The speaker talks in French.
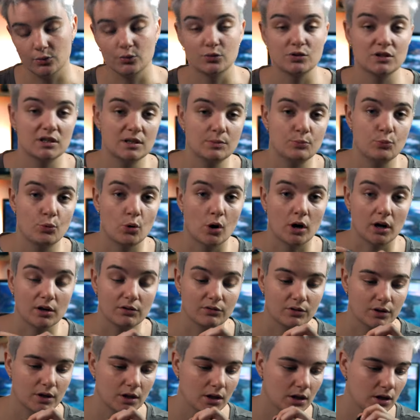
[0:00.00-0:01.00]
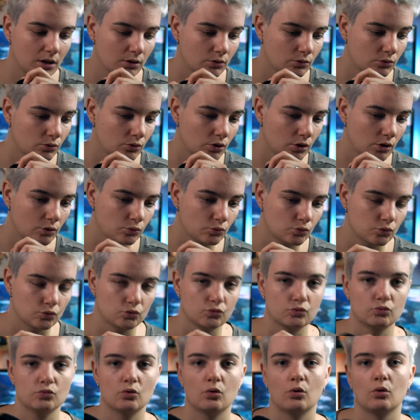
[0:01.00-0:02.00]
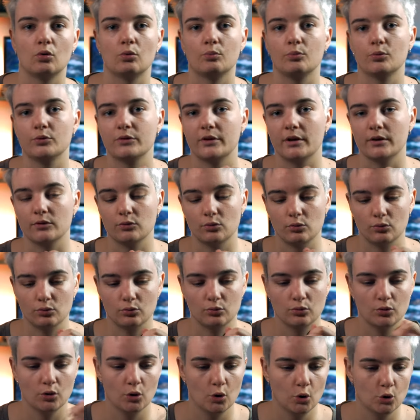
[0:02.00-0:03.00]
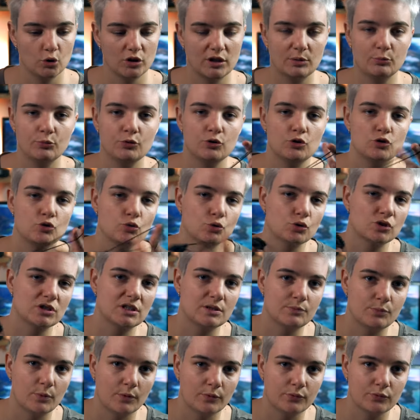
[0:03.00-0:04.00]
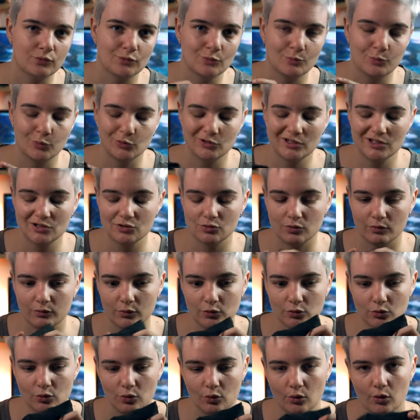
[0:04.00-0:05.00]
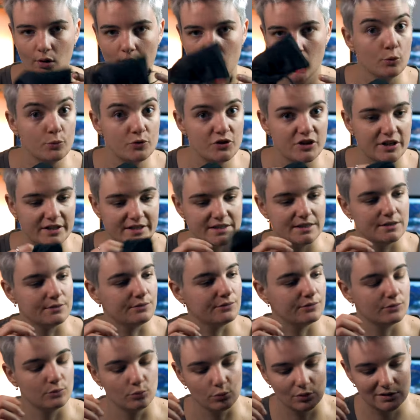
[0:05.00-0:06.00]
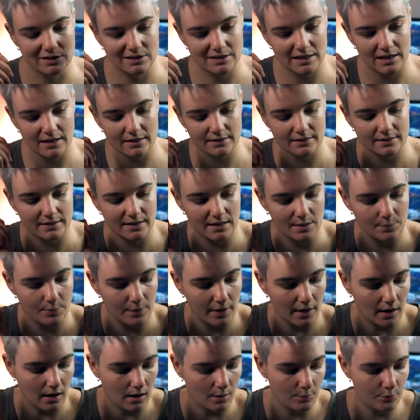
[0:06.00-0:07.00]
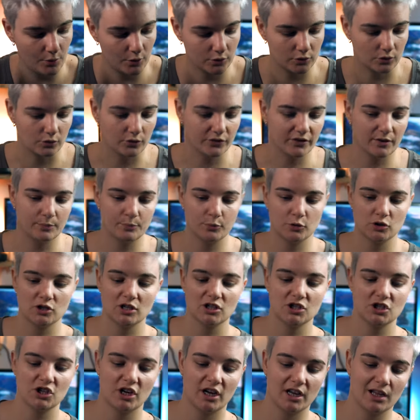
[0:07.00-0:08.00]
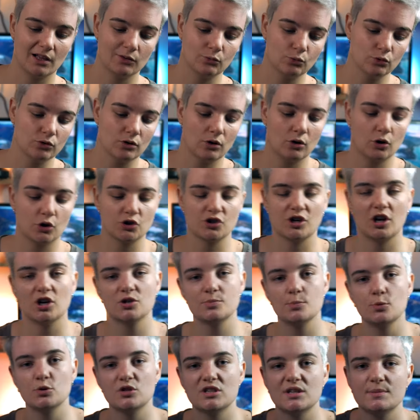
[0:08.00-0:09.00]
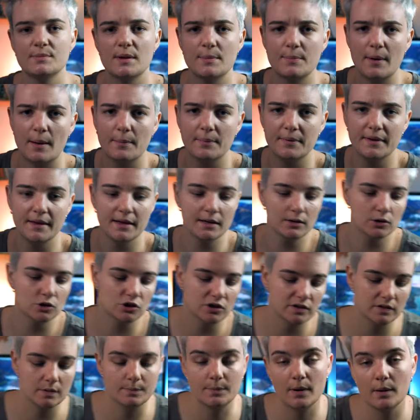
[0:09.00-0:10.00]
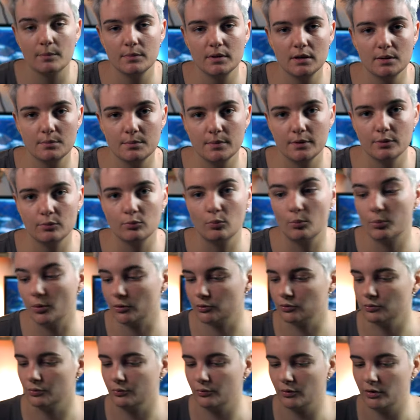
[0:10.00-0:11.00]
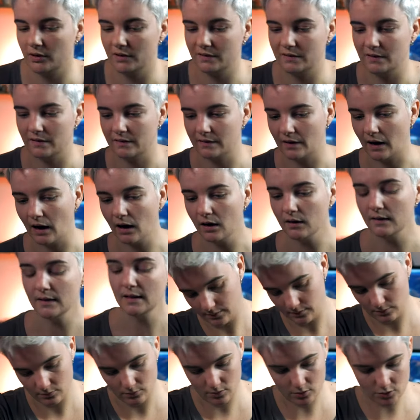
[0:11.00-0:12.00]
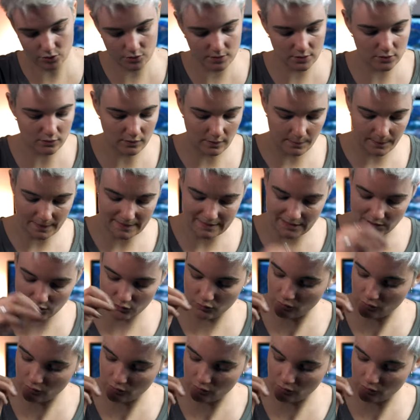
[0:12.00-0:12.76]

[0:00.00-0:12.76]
ce qui peut arriver et il y a toujours peut-être des petites choses qui peuvent se poser sur votre objectif. Donc ça, c'est hyper important. Dans cette poche-là, j'ai rien d'autre. Alors, je mets aussi mes papiers. Là, je les ai pas mis, mais mon portefeuille, etc. Ensuite, on va passer